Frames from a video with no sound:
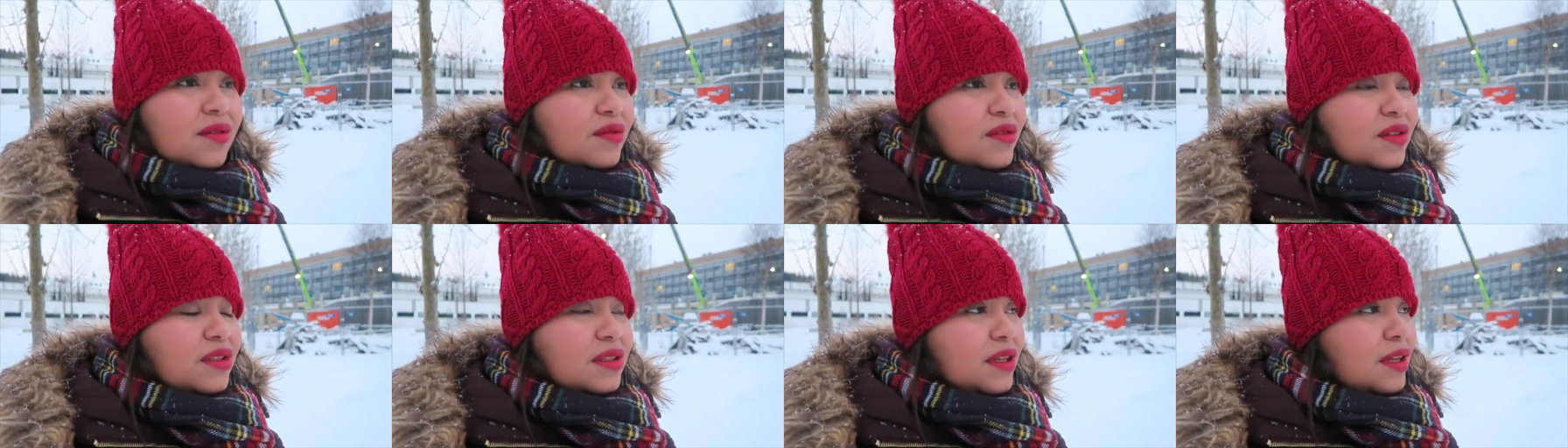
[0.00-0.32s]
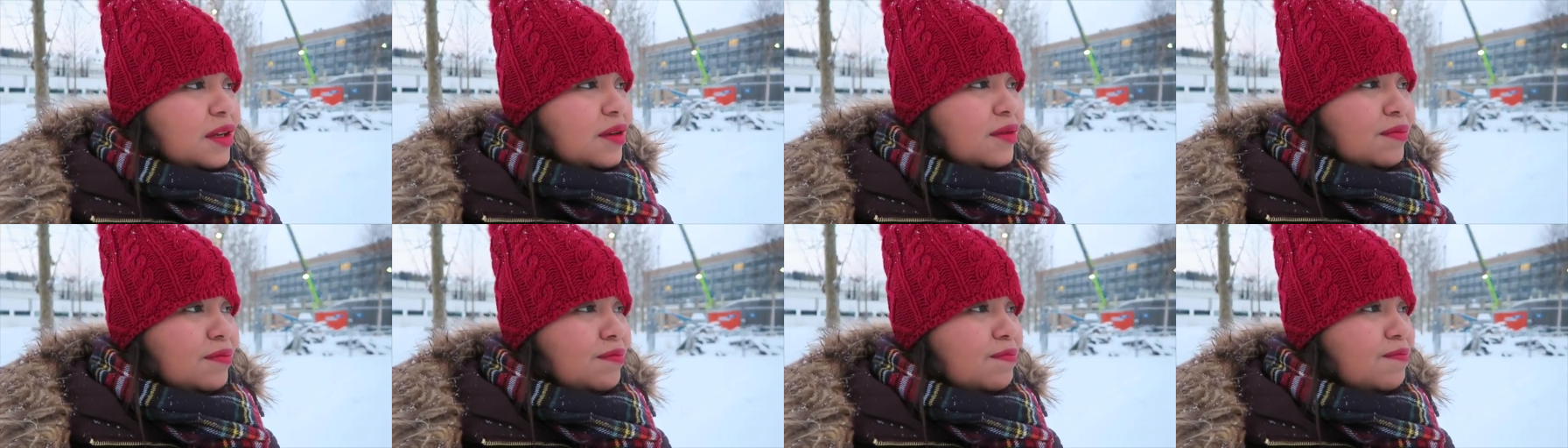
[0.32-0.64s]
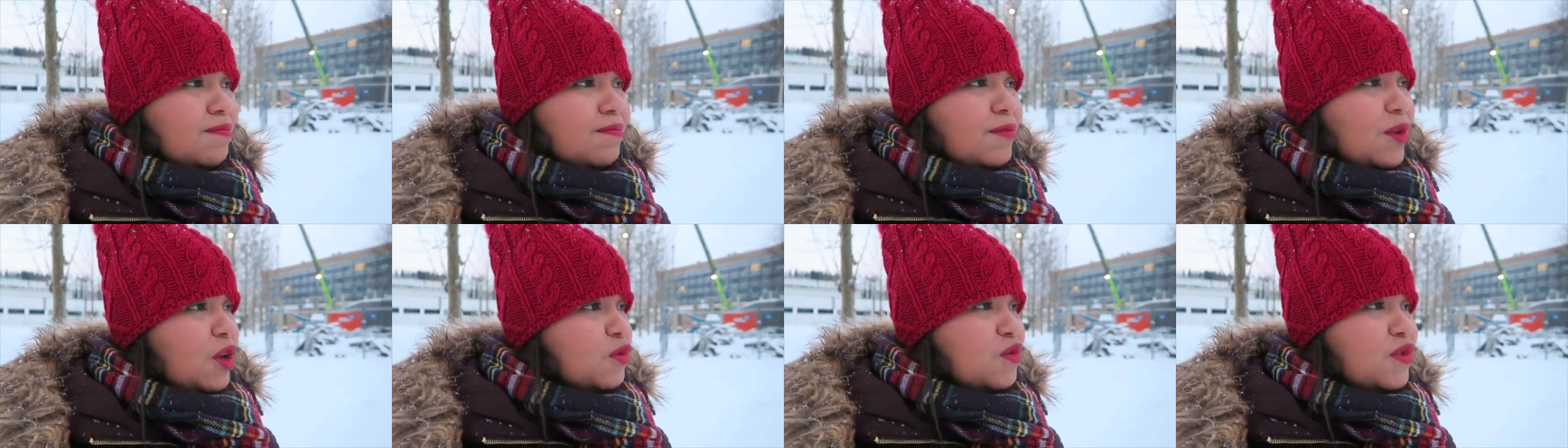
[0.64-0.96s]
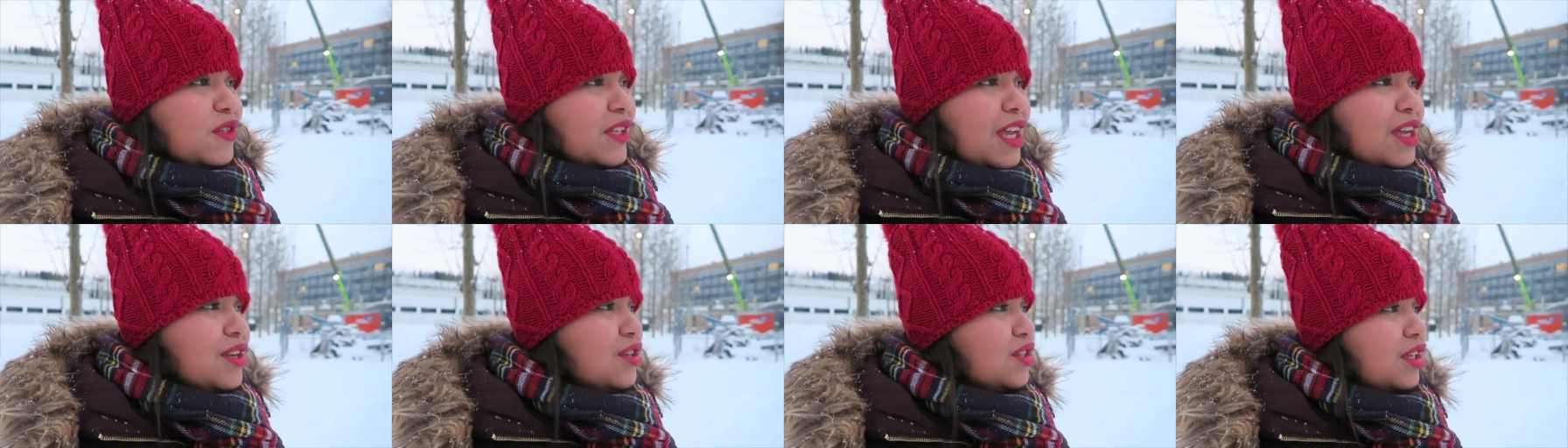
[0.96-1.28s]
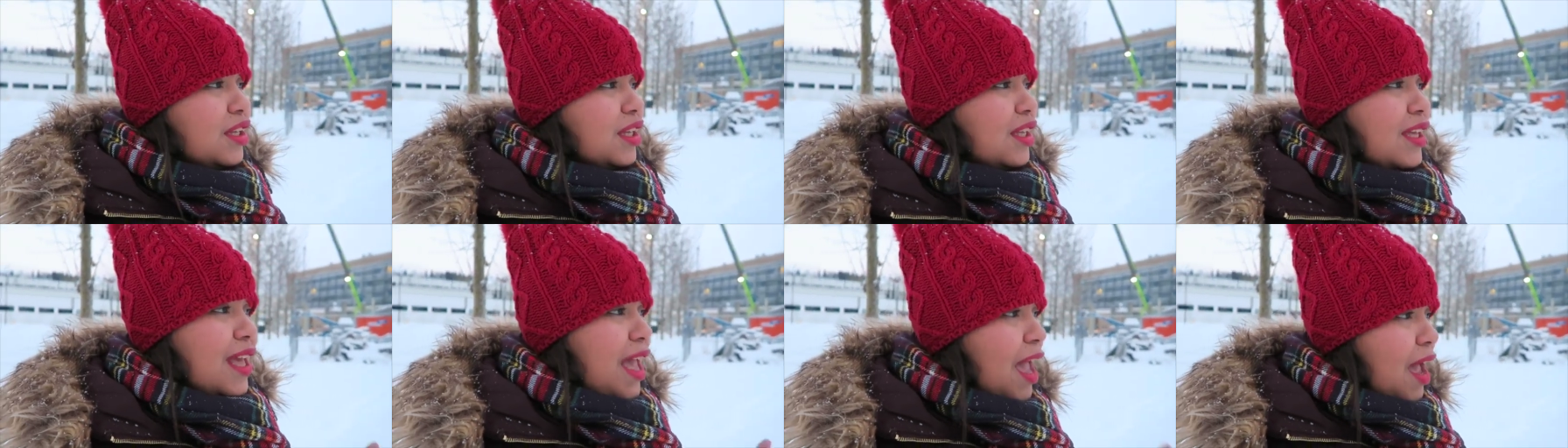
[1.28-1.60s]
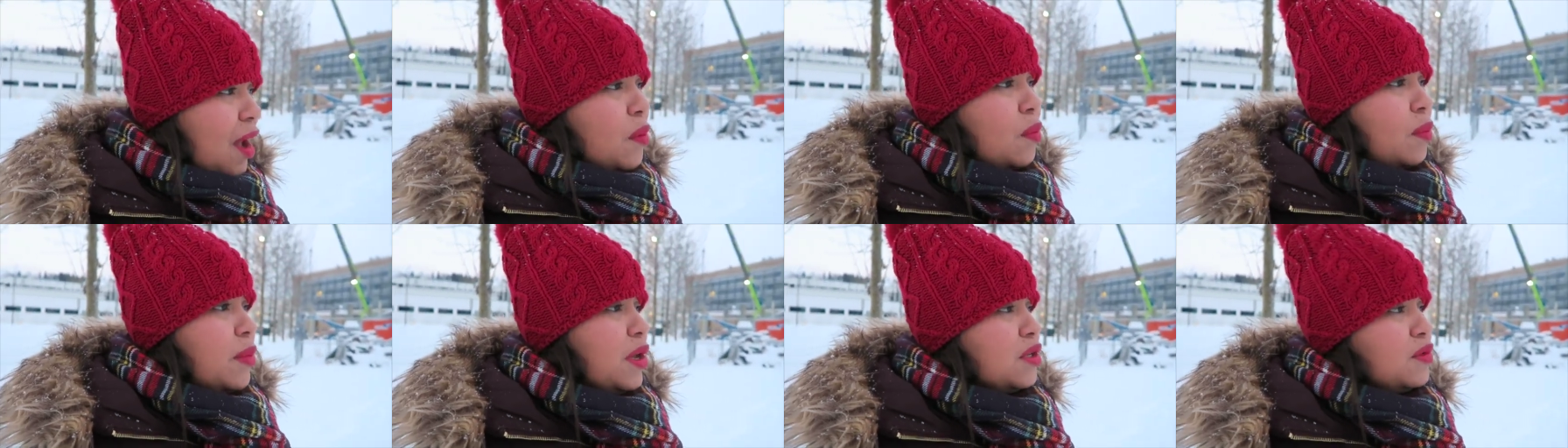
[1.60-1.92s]
Você não sente que
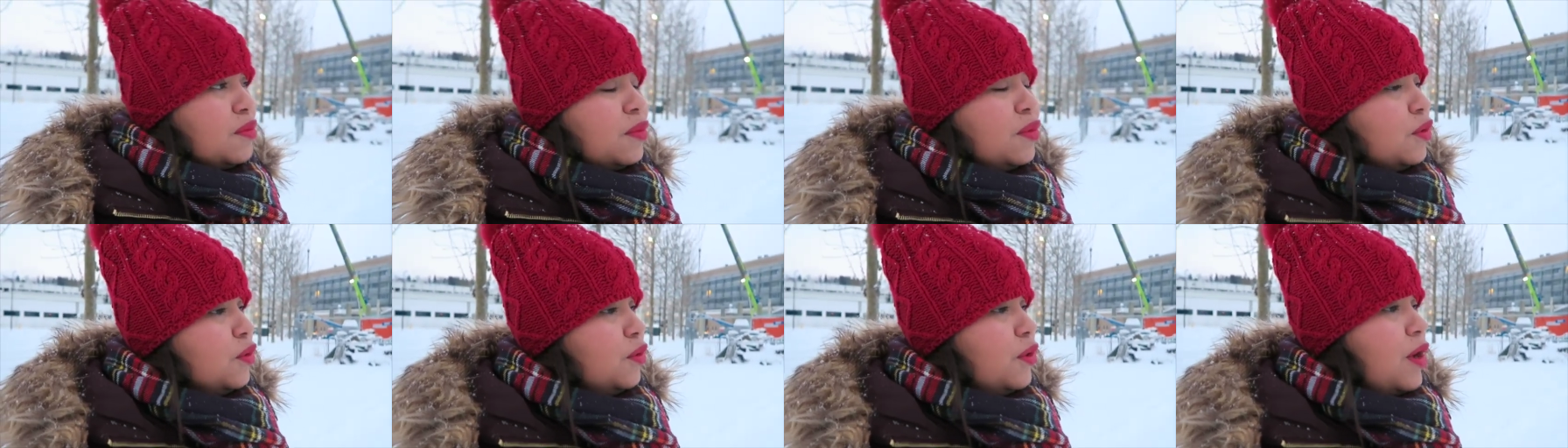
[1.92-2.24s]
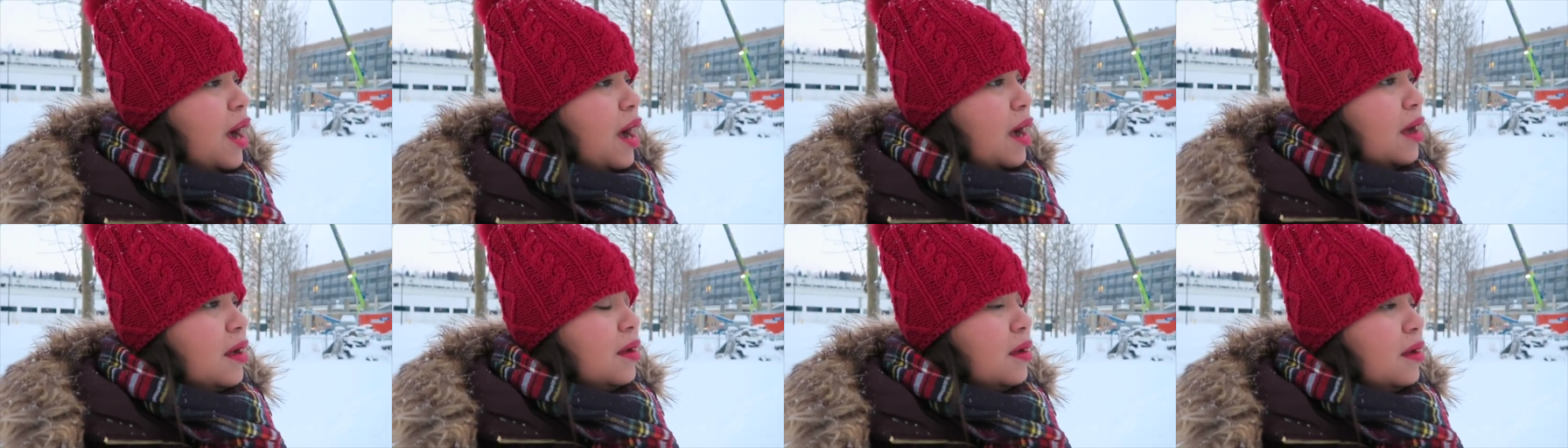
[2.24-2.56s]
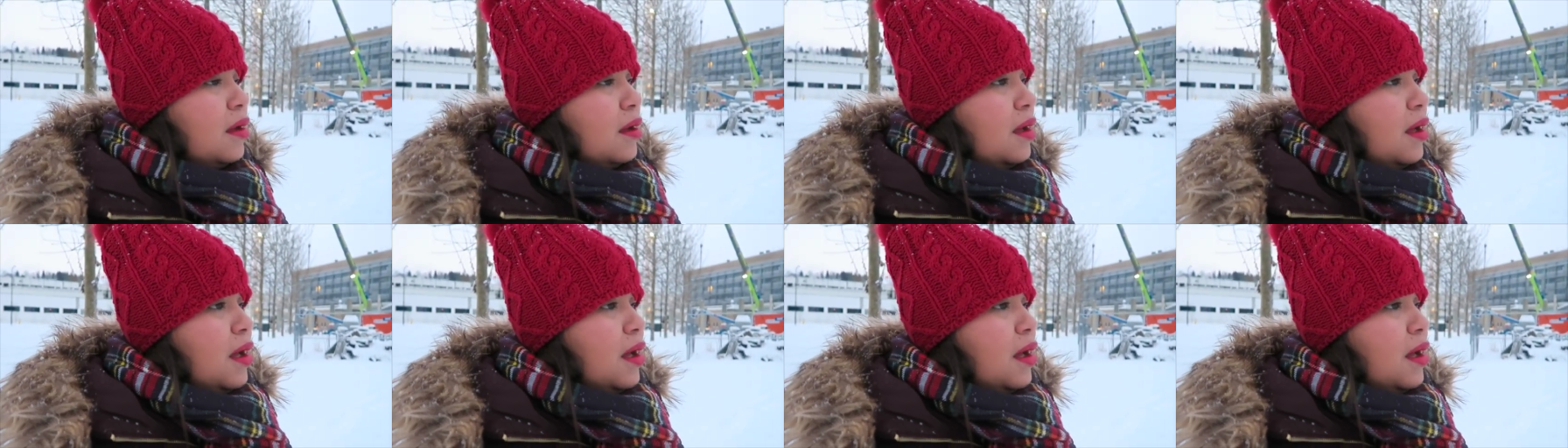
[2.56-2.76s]
é o mesmo lugar.